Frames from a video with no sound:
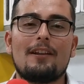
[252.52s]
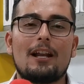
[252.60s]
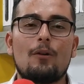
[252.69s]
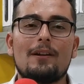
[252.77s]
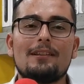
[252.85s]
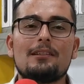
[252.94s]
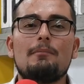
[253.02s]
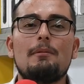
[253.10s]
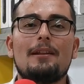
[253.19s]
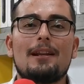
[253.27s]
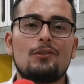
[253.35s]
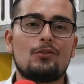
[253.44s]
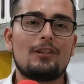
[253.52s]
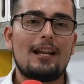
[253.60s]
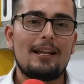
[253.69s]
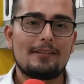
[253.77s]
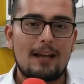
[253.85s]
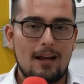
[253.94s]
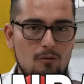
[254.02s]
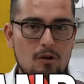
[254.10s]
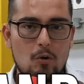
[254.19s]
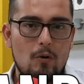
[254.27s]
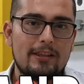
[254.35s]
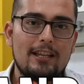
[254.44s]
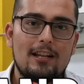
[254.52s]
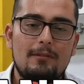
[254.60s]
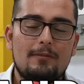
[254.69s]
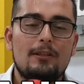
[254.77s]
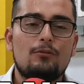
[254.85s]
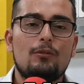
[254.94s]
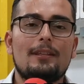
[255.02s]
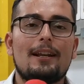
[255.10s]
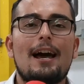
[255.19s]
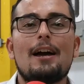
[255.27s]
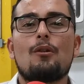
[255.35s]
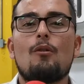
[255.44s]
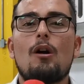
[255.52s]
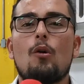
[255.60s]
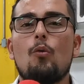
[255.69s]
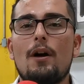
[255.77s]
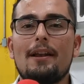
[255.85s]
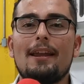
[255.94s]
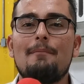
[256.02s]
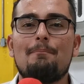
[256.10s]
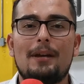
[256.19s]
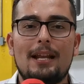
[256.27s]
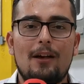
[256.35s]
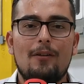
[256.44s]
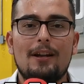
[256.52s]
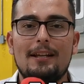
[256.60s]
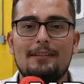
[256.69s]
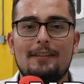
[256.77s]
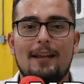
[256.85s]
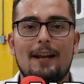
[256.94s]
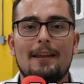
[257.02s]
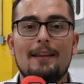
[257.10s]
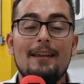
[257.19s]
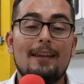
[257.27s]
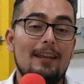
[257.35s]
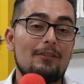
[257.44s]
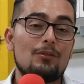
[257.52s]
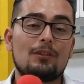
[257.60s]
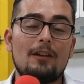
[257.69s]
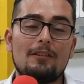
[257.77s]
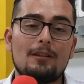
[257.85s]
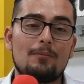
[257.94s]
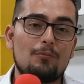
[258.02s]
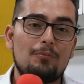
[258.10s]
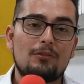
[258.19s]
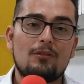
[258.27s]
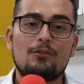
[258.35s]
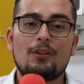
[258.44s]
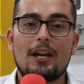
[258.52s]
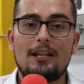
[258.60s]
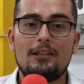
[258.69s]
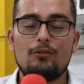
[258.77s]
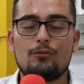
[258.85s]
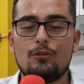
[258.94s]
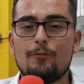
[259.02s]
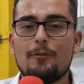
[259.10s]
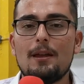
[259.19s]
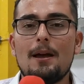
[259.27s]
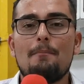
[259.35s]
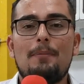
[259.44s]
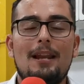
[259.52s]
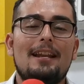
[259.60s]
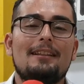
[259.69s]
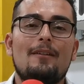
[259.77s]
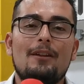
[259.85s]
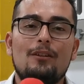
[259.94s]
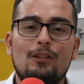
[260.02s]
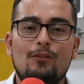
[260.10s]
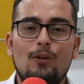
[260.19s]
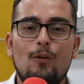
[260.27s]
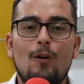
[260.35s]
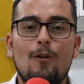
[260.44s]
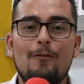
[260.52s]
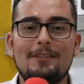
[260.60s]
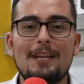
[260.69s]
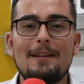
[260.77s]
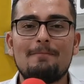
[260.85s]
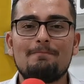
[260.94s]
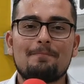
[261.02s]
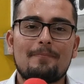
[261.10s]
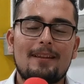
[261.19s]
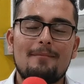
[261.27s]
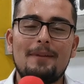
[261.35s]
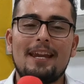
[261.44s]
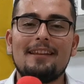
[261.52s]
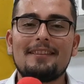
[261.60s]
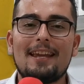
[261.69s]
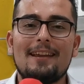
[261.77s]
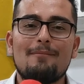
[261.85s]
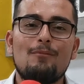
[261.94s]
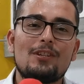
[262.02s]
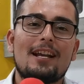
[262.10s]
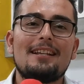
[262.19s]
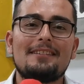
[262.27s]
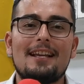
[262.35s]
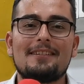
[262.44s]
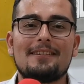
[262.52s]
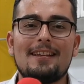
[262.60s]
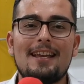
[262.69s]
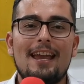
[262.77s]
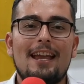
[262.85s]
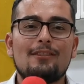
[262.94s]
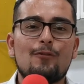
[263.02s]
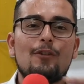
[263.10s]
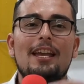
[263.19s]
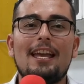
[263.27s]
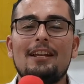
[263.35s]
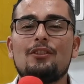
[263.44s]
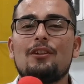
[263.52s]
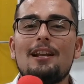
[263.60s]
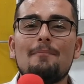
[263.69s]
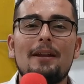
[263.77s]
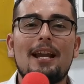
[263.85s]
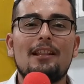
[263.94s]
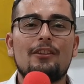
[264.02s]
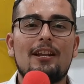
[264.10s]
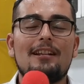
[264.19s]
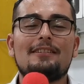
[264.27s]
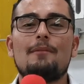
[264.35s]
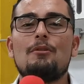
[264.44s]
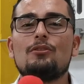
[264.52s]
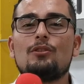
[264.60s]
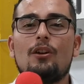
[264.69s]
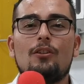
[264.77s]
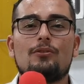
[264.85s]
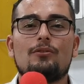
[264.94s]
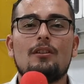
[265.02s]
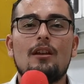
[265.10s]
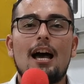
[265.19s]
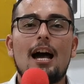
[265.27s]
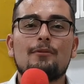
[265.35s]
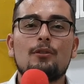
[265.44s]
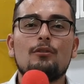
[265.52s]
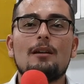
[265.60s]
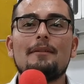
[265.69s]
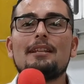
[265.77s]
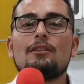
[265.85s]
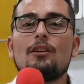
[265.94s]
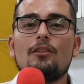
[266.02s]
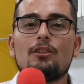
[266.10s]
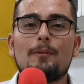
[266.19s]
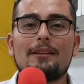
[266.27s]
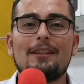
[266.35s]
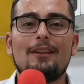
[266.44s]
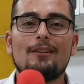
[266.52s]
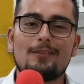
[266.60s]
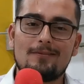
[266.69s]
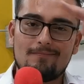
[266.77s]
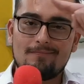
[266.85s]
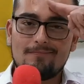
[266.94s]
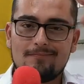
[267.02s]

Recuerden seguirme en mis redes sociales, arroba Juan de en Twitter, arroba Juan Emperador en Instagram. Y suscribirse, por supuesto, a nuestro canal de YouTube, Planeta Tinto Oficial. Mi gente, muchas gracias. Esto fue Editorial Imperial, donde analizamos todos, absolutamente todos los partidos